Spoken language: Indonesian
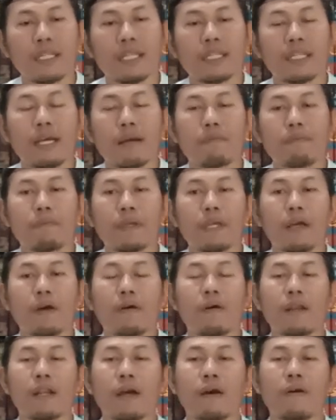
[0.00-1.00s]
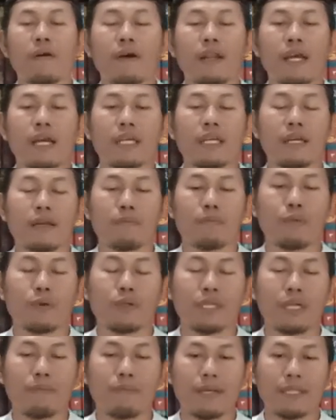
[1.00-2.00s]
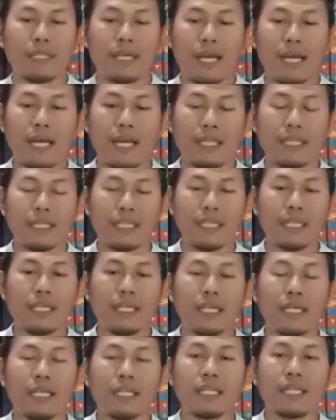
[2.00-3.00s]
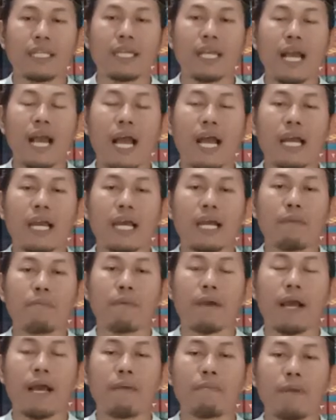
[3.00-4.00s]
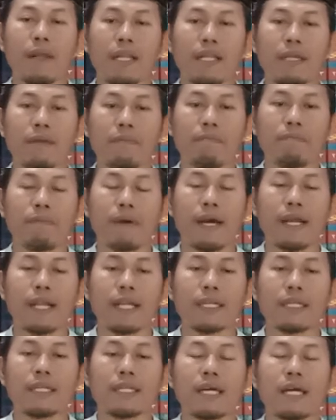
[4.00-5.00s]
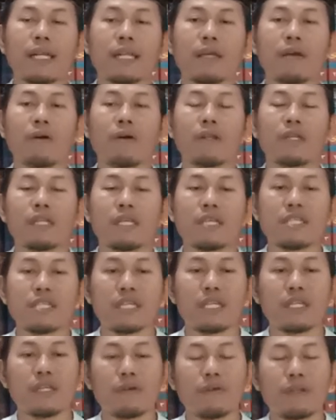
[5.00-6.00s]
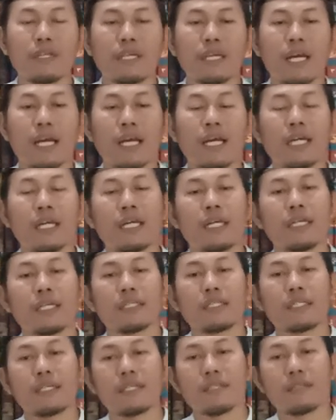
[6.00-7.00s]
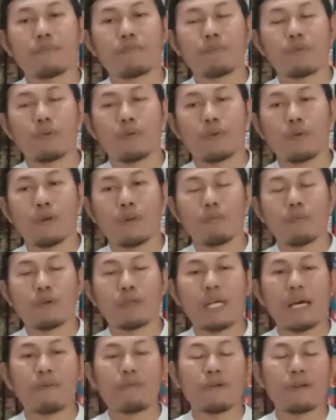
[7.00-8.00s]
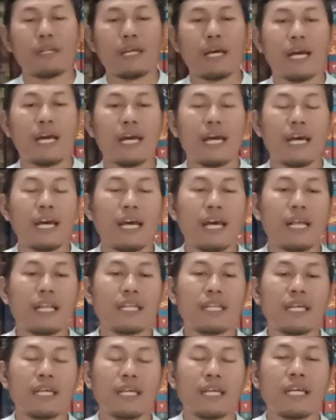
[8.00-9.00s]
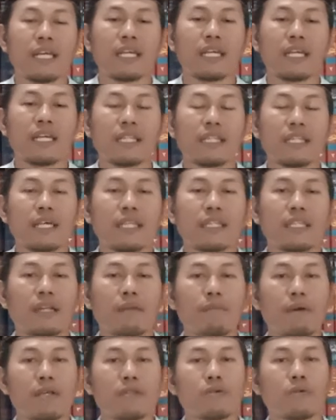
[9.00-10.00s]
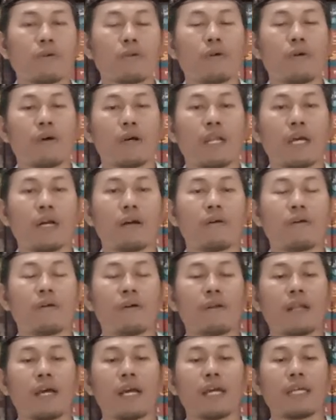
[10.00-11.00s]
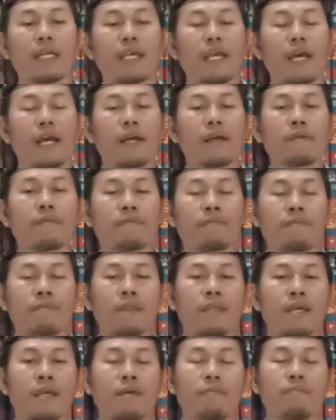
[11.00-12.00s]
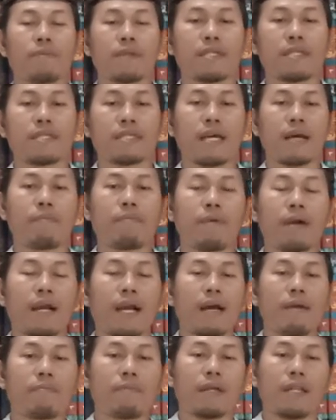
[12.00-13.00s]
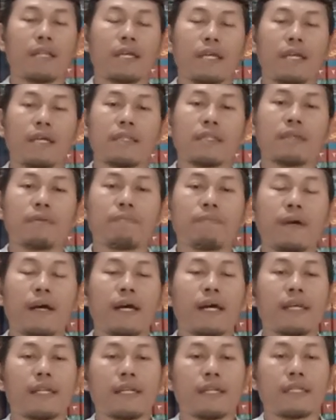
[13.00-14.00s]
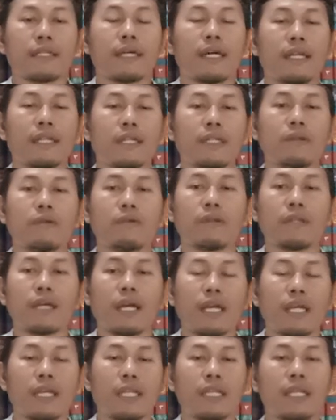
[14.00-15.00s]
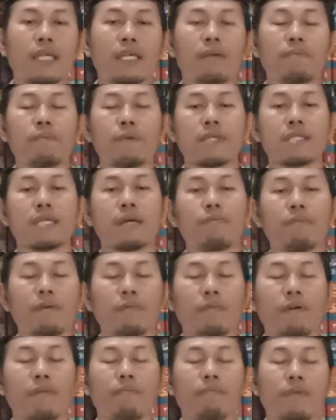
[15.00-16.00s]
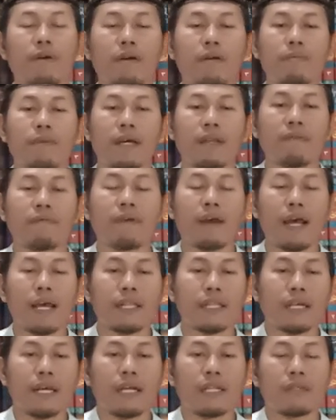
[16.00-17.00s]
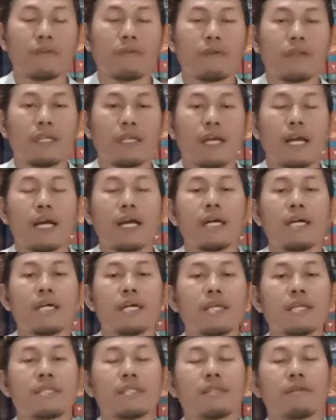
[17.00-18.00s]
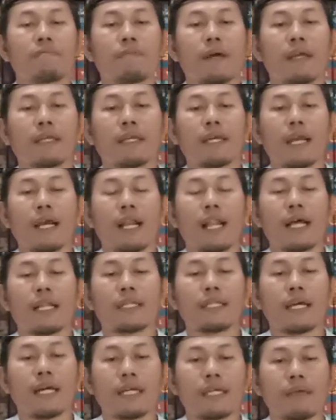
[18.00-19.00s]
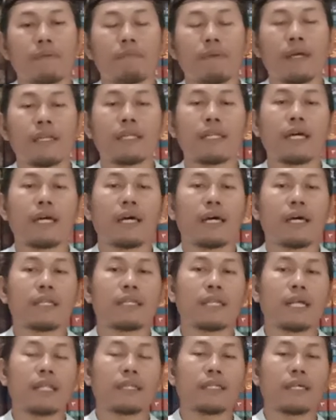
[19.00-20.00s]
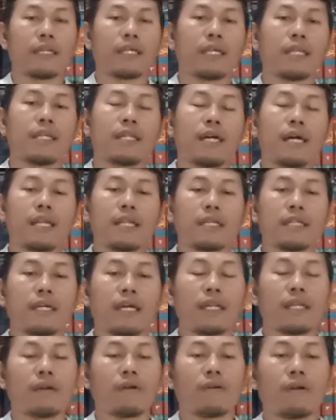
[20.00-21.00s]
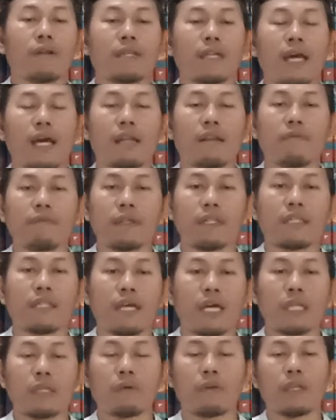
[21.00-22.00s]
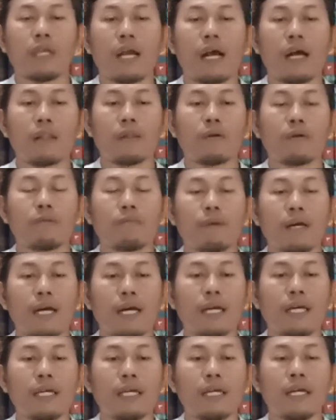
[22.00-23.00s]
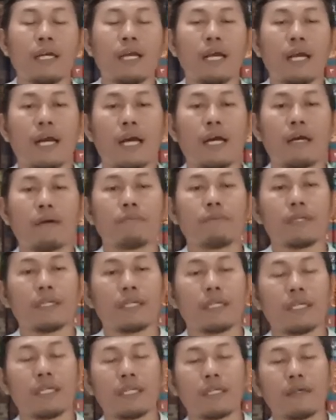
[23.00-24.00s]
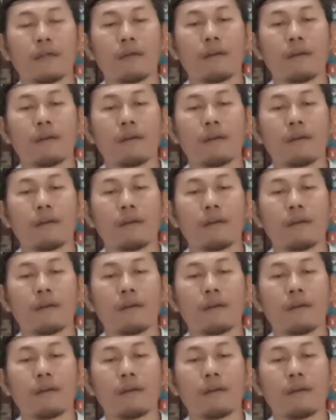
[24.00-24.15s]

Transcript: Tetapi orang-orang yang punya mata hati, dia akan mengambil ibarat dari kondisi dunia tersebut. Mudah-mudahan kita termasuk orang-orang yang bisa mengambil iktibar dari dunia ini, bisa mem memanfaatkan dunia sebagai ladang ibadah dan terhindar dari godaan fitnah dunia. Allahumma Amin.